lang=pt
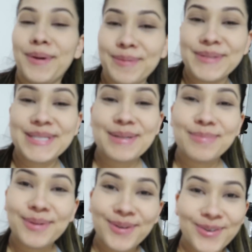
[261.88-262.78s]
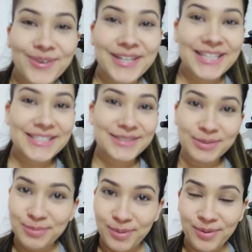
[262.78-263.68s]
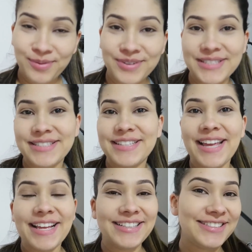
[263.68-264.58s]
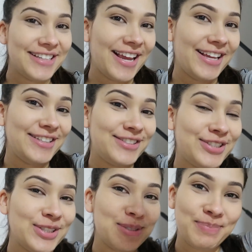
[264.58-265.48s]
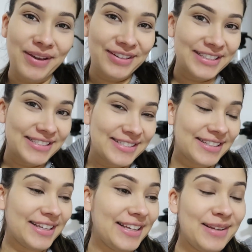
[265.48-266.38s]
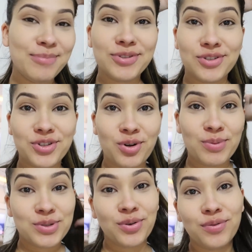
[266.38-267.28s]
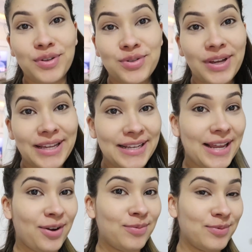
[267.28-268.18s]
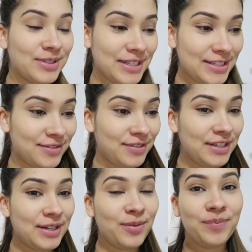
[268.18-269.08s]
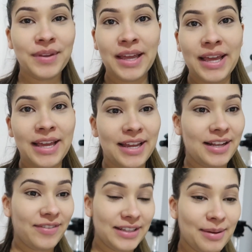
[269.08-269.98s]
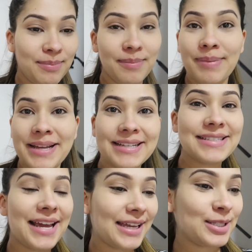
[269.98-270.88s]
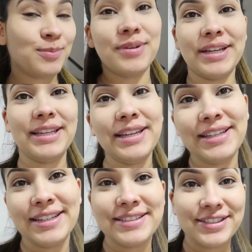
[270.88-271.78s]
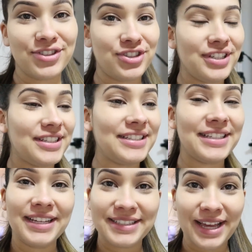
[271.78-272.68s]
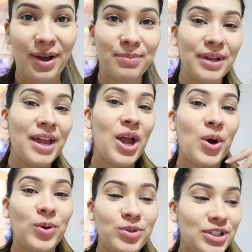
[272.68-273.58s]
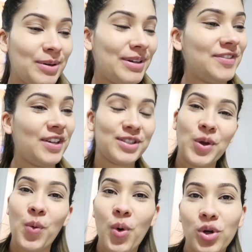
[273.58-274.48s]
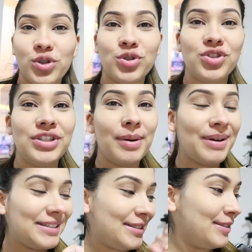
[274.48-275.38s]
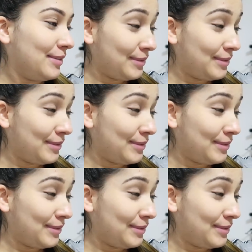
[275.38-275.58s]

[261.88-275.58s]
Oi, meus amores, tudo bom com vocês? Gente, espero que sim. mas mozão já começou o vídeo aí, né, como vocês viram. Ele vai dar bem as caras por aqui, que nesses dias, né, vocês sabem, um dia é mais fácil que o outro, outro dia é mais